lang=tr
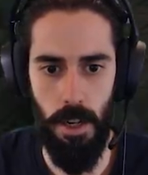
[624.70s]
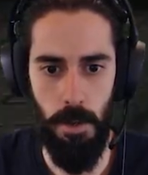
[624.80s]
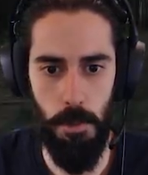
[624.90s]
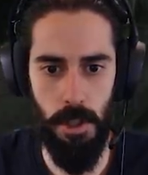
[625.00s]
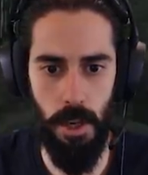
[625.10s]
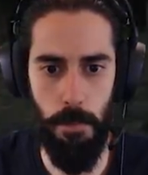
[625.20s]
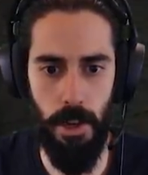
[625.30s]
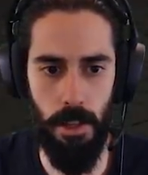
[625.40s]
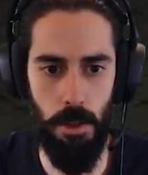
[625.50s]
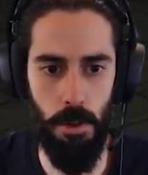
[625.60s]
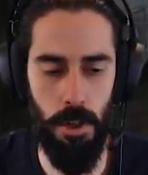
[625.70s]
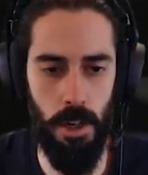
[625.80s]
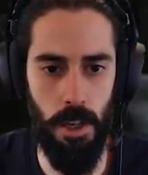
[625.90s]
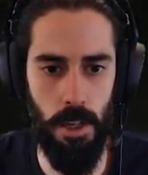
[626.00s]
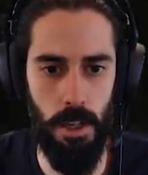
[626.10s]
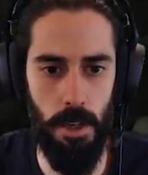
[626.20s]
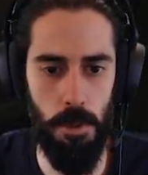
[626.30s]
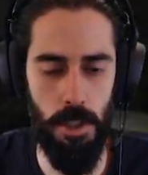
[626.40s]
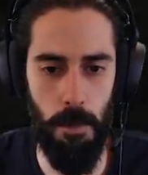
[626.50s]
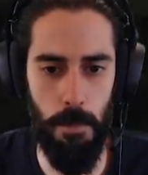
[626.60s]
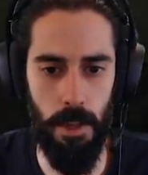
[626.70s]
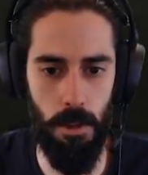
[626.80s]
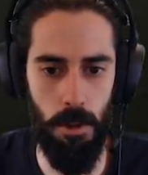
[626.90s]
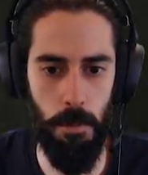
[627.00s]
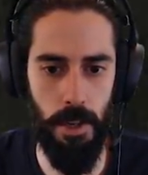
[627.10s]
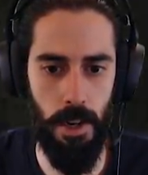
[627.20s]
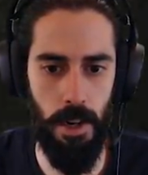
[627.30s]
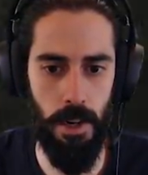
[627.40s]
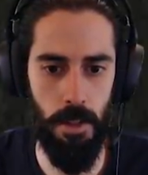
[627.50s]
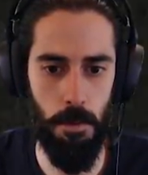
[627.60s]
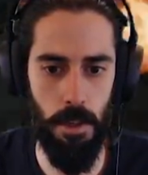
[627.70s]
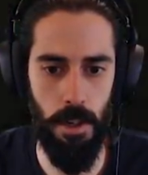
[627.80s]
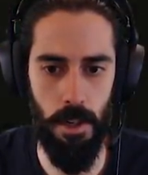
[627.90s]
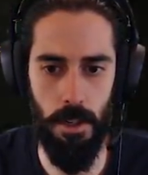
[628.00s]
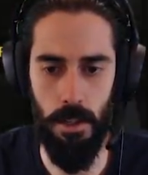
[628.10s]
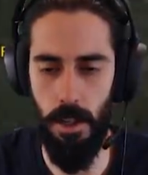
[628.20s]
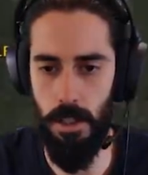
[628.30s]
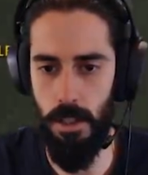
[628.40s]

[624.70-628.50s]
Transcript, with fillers: Demişler patlıyor yine. Demişler patlıyor bir yerlerde. Burada yangınlar.